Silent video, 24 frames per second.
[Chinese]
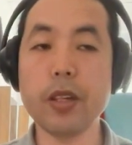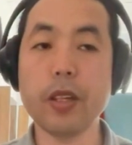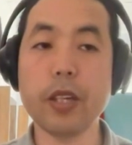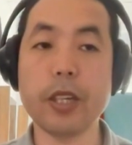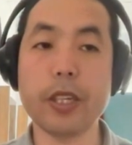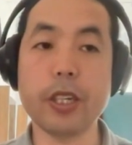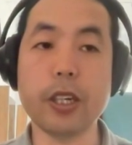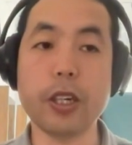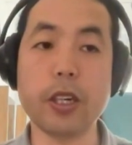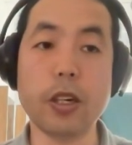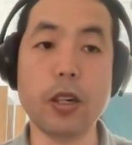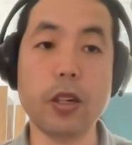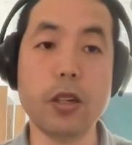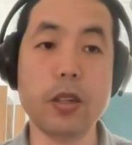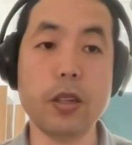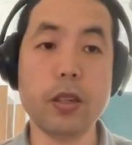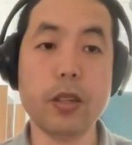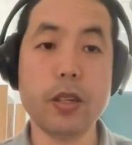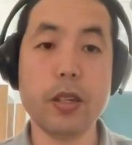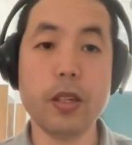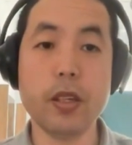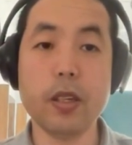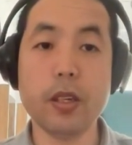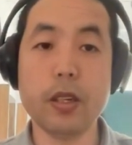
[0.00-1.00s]
大家好，
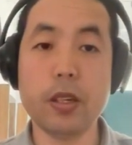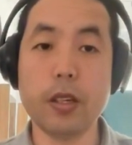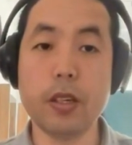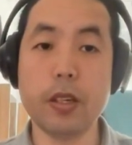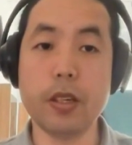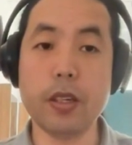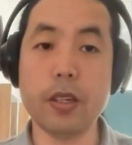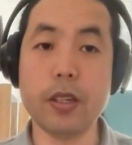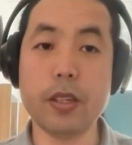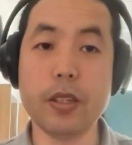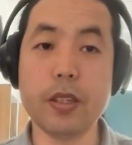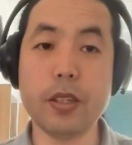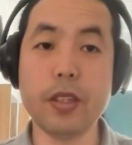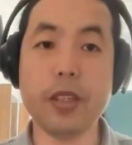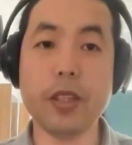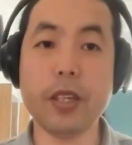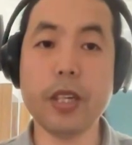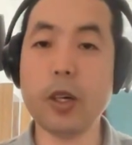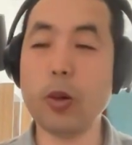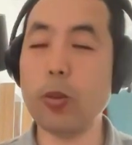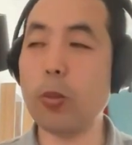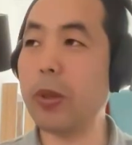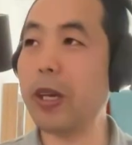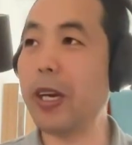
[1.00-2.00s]
嗯，今
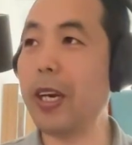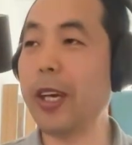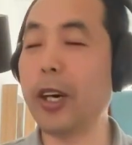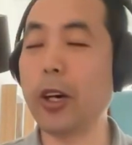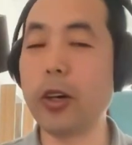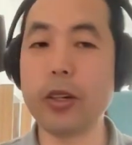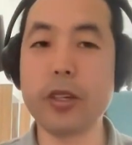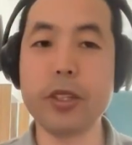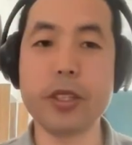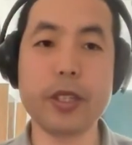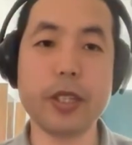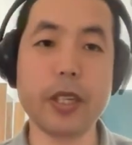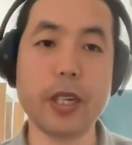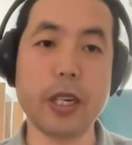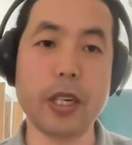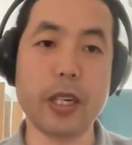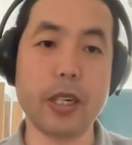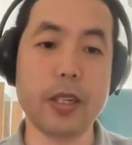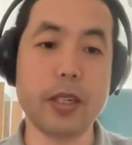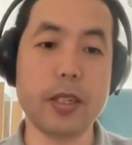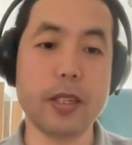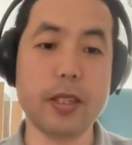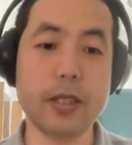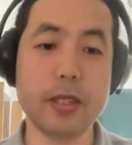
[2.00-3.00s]
天我们来聊一
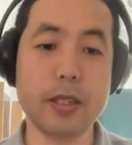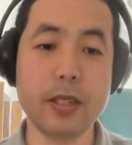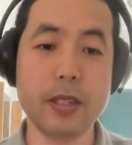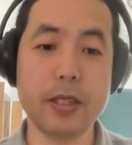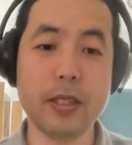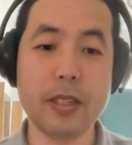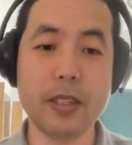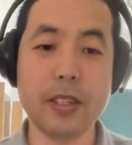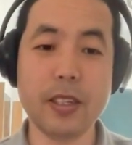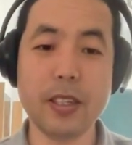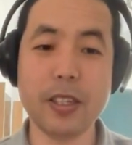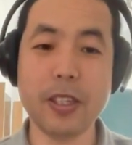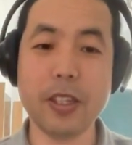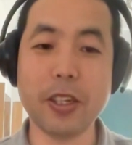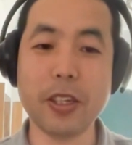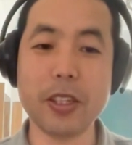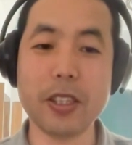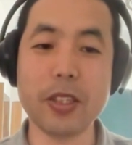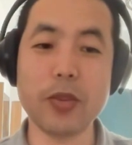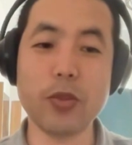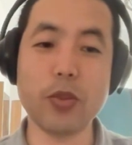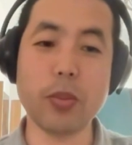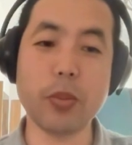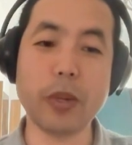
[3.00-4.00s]
下一条
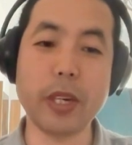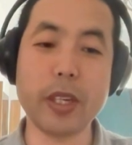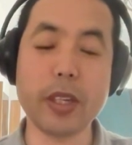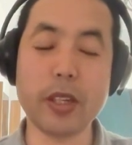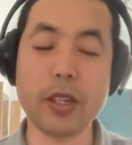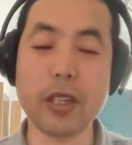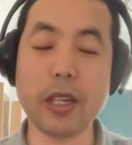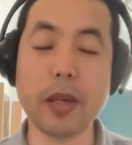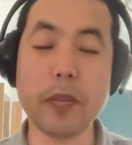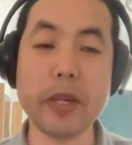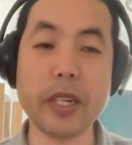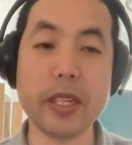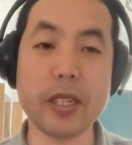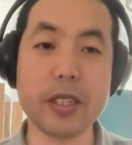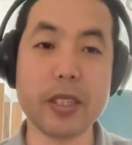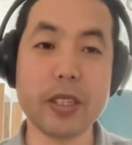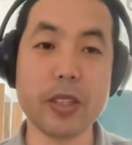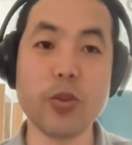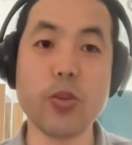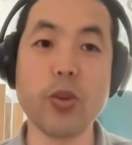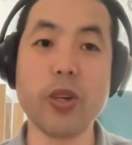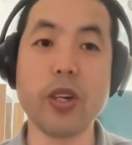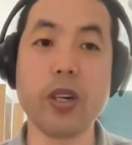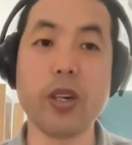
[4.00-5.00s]
新闻吧，一条丹麦的
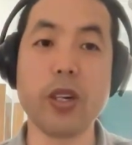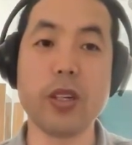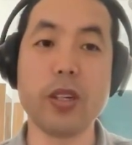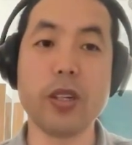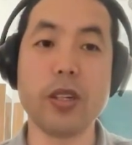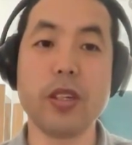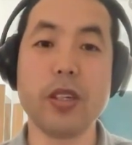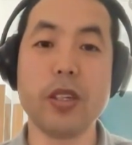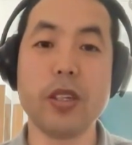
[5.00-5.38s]
新闻啊。